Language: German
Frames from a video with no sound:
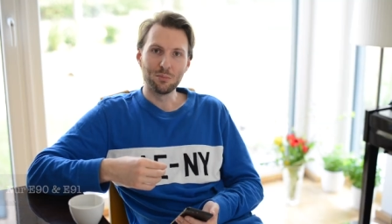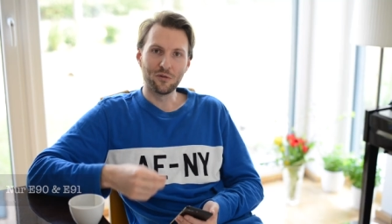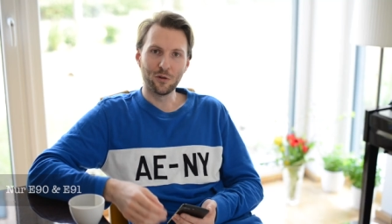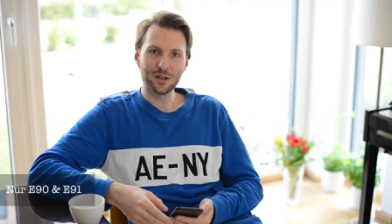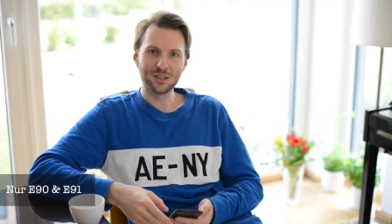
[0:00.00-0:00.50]

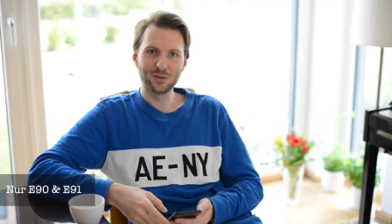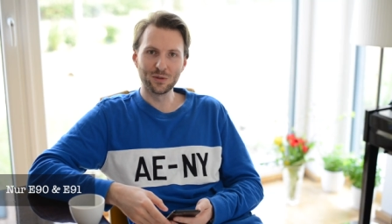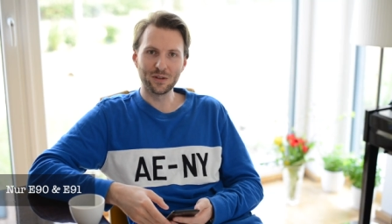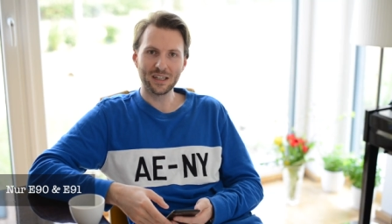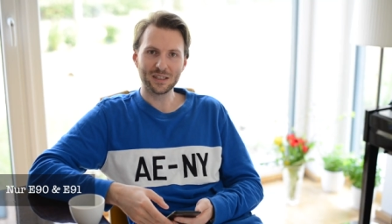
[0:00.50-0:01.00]
Bevor ich die
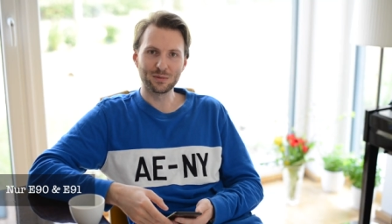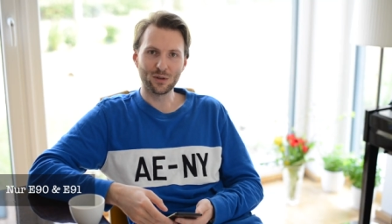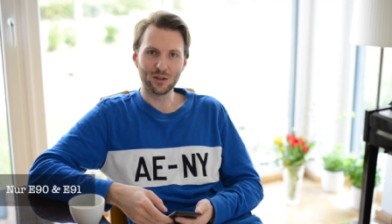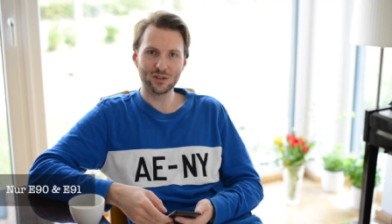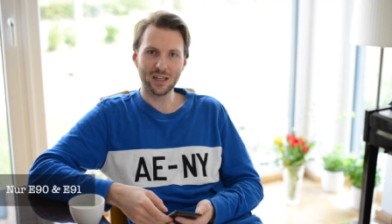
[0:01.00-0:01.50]
Suche jetzt mit
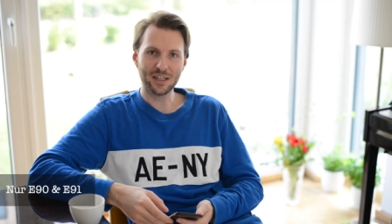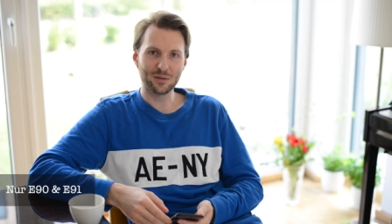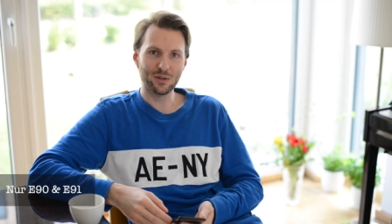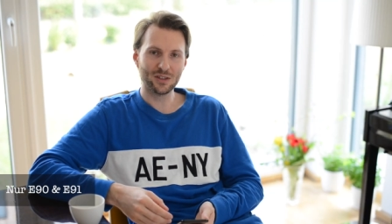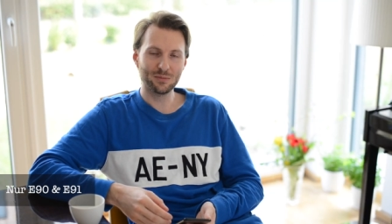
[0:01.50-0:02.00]
euch
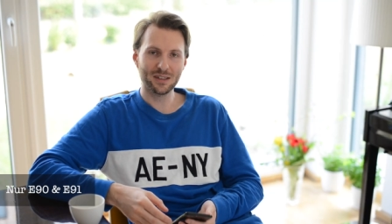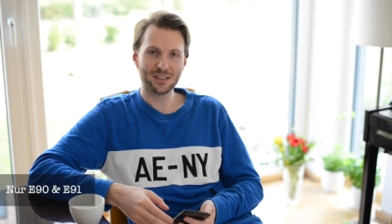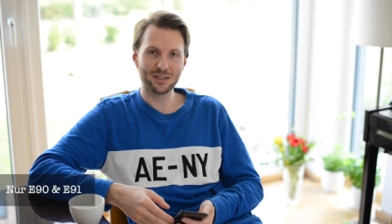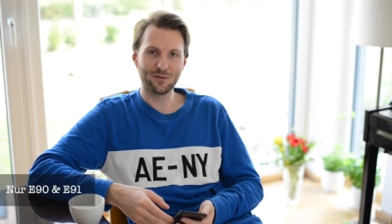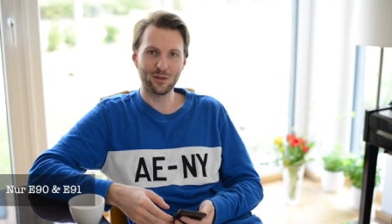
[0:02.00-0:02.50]
starte, möchte ich mal,
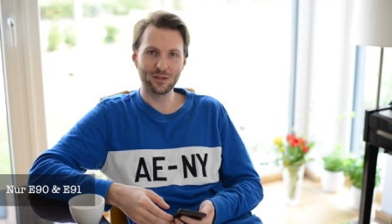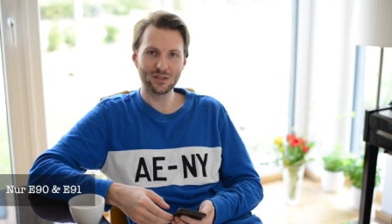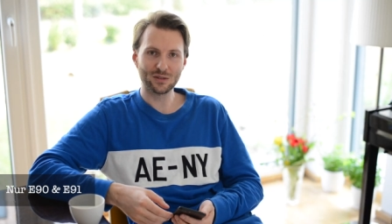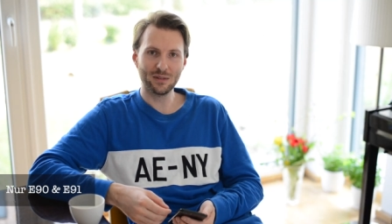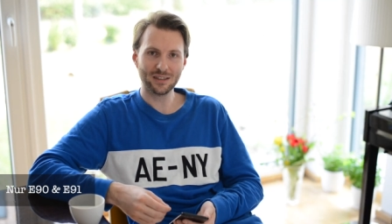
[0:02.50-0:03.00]
dass ihr
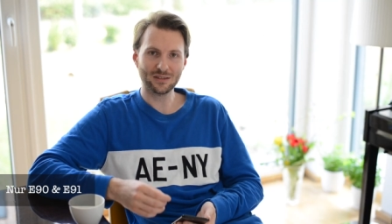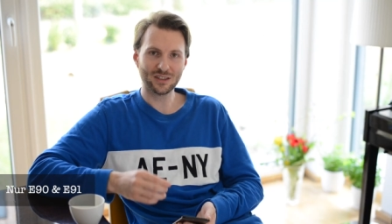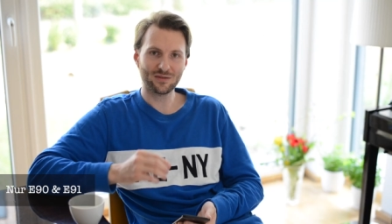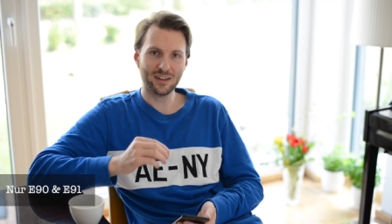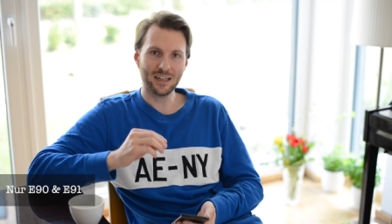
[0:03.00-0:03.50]
folgendes macht und
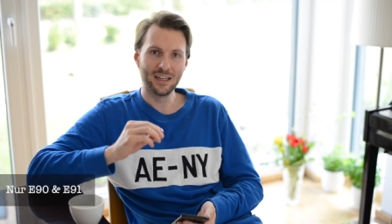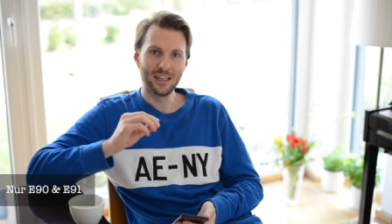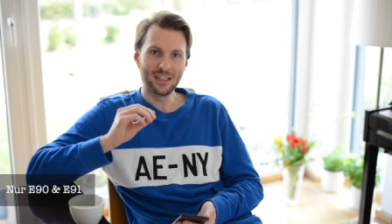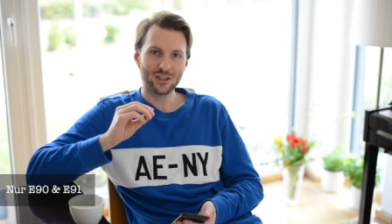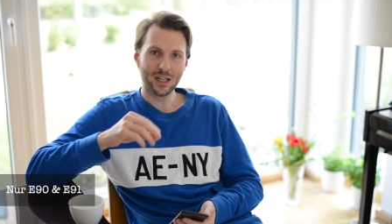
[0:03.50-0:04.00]
zwar
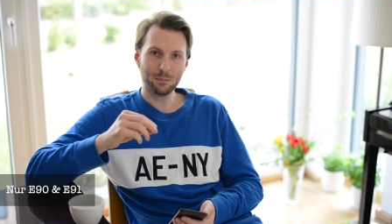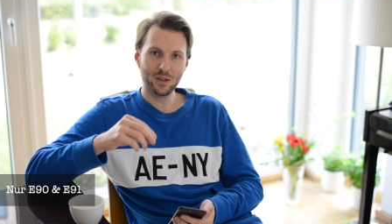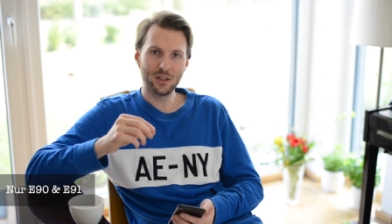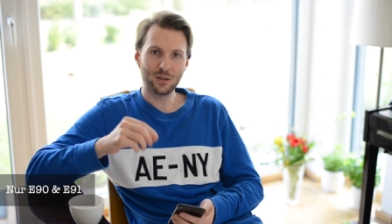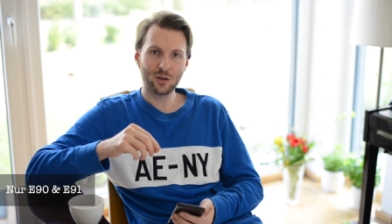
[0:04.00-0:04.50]
schreibt
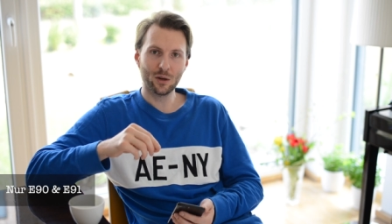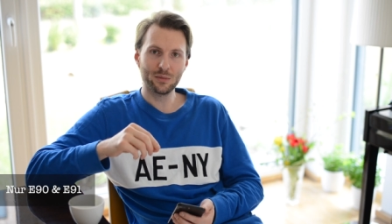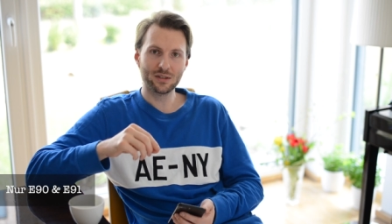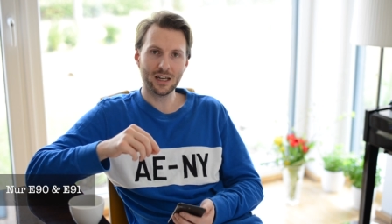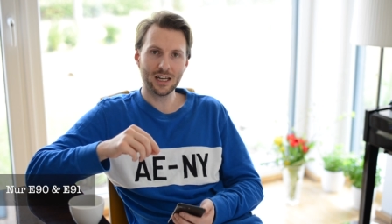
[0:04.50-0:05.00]
man in die
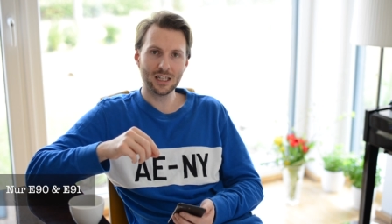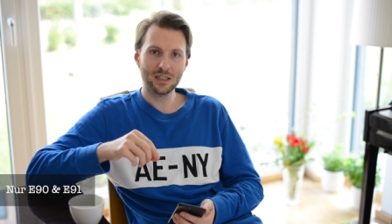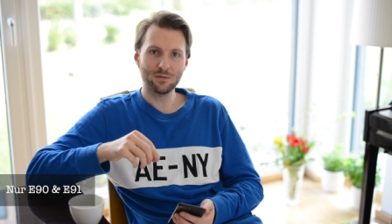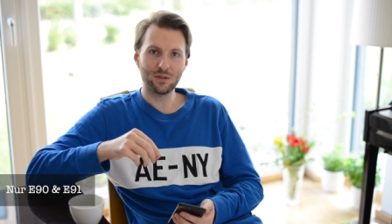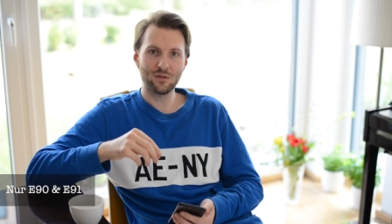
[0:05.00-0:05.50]

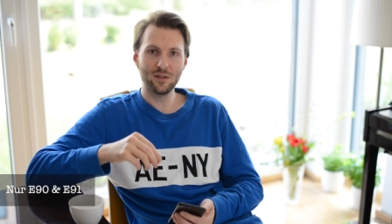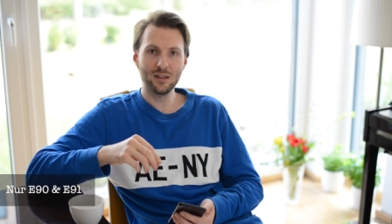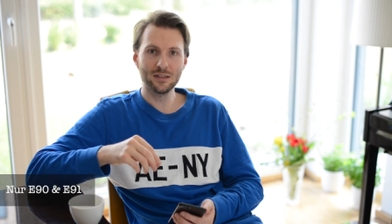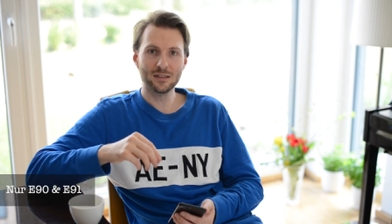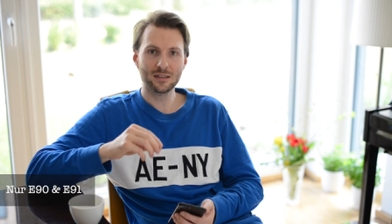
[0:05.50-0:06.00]
Kommentare, wie
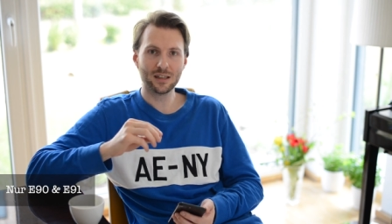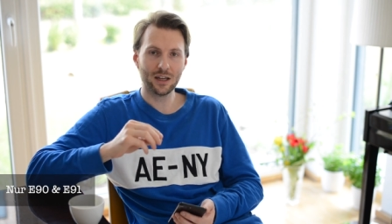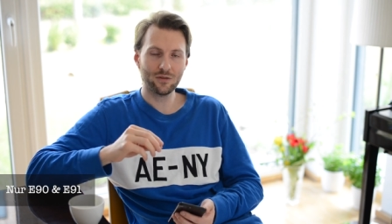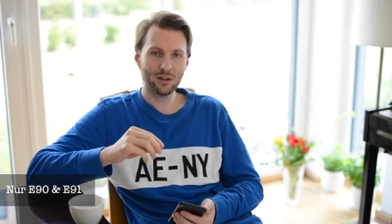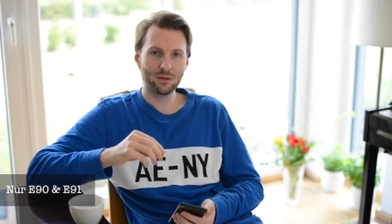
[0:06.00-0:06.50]
viele
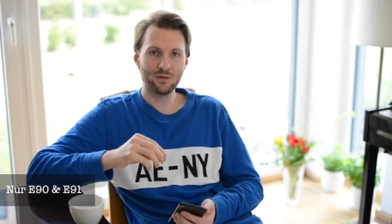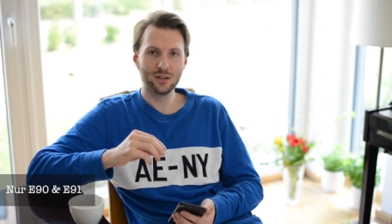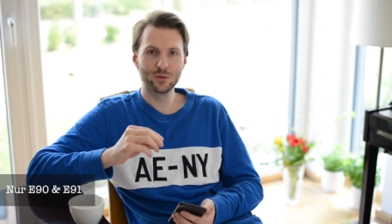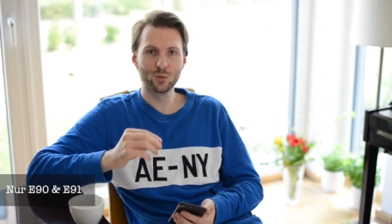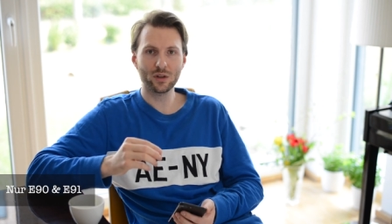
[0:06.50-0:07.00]
Treffer, wie
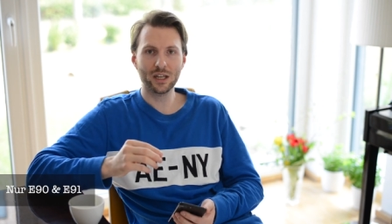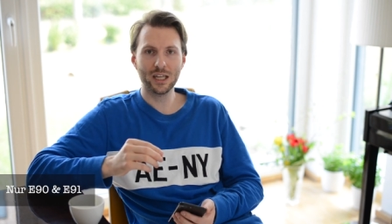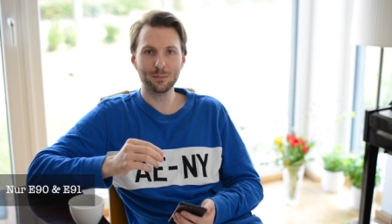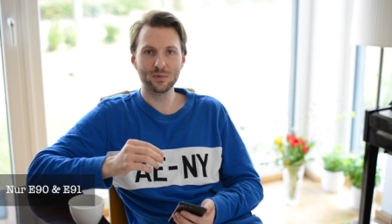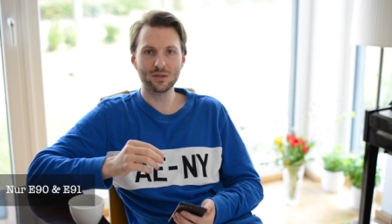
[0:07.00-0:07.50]
viele
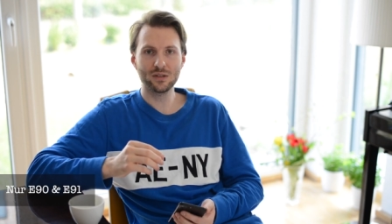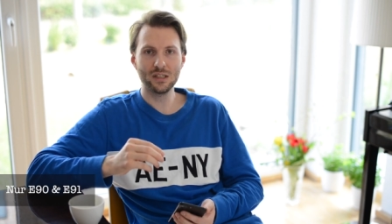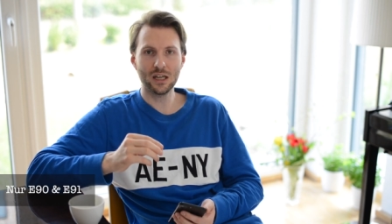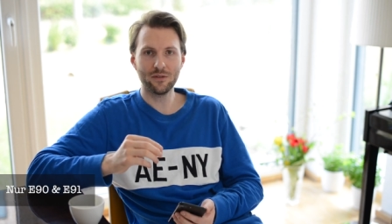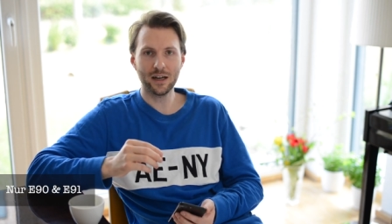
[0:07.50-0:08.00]
Suchergebnisse
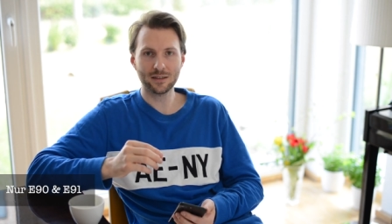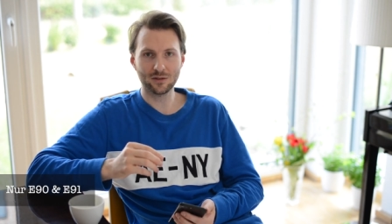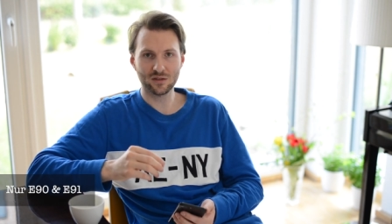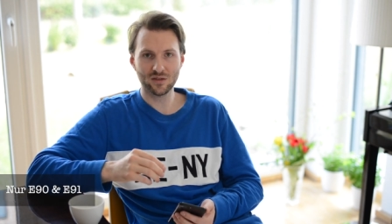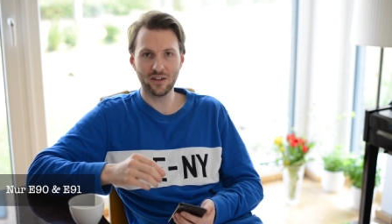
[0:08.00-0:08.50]
ihr
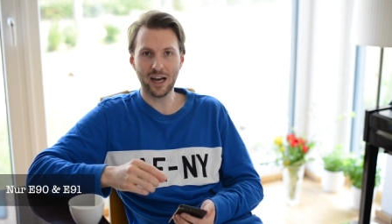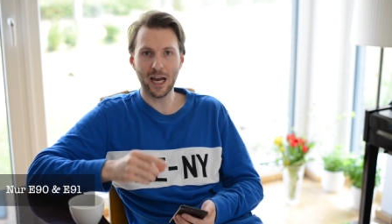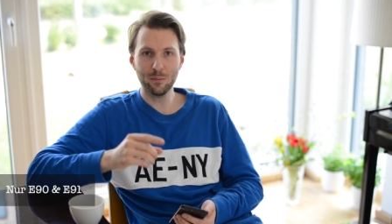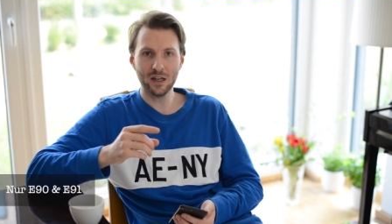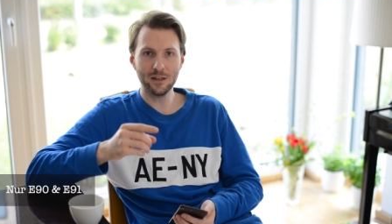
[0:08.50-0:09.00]
erwartet und zwar
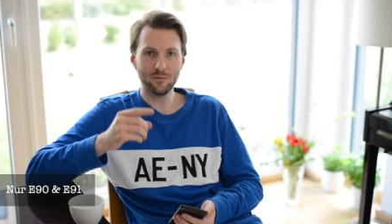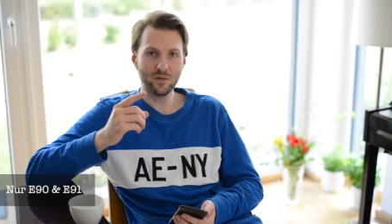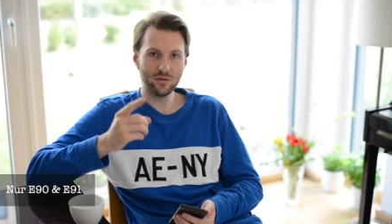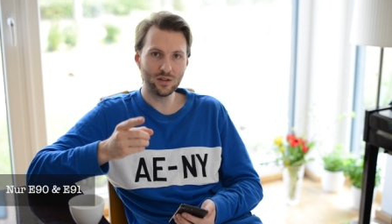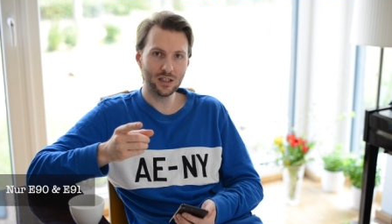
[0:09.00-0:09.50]
einmal,
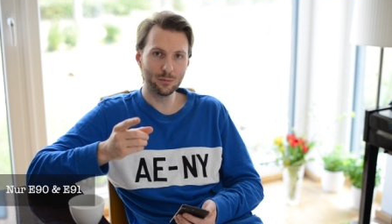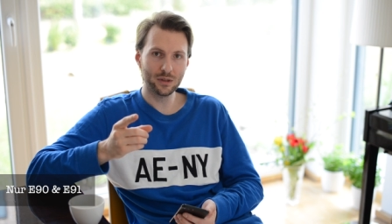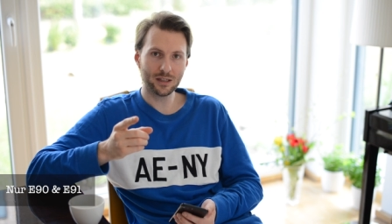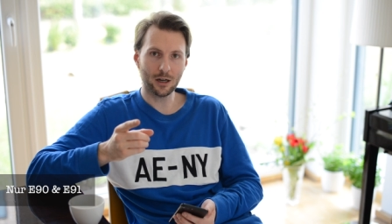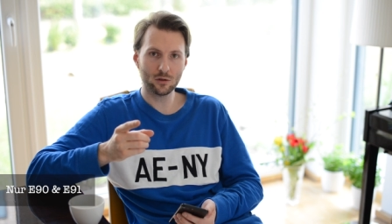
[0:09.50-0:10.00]
wie viele
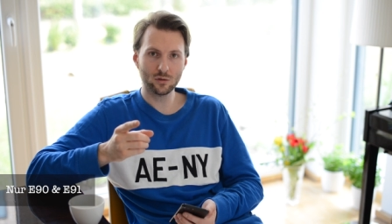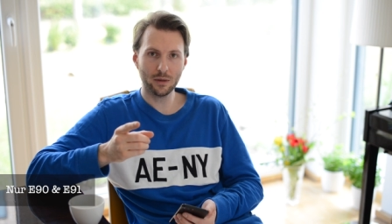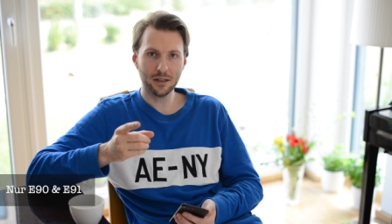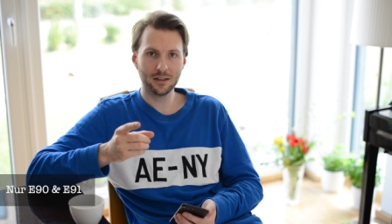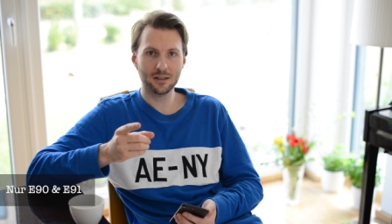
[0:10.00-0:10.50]
mit
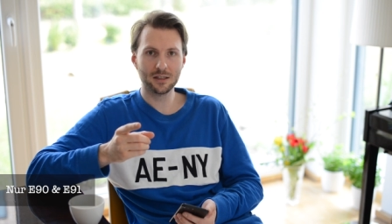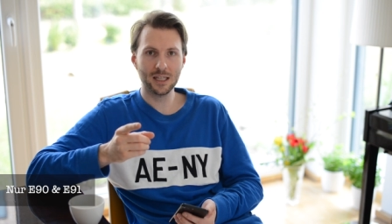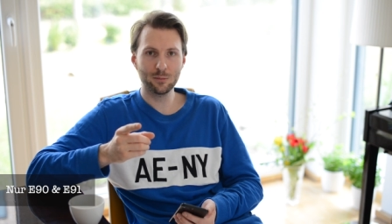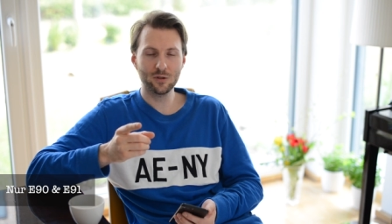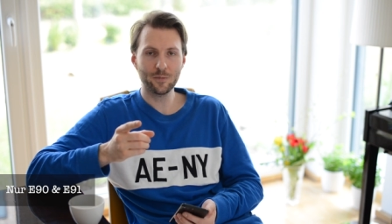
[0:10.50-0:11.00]

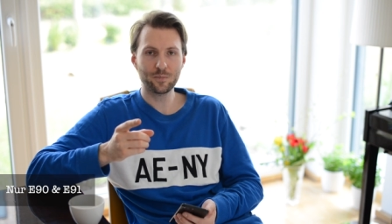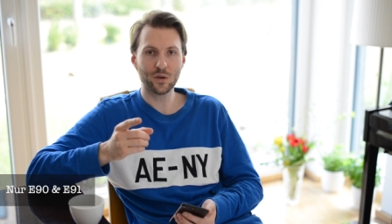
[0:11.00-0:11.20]
Automatikgetriebe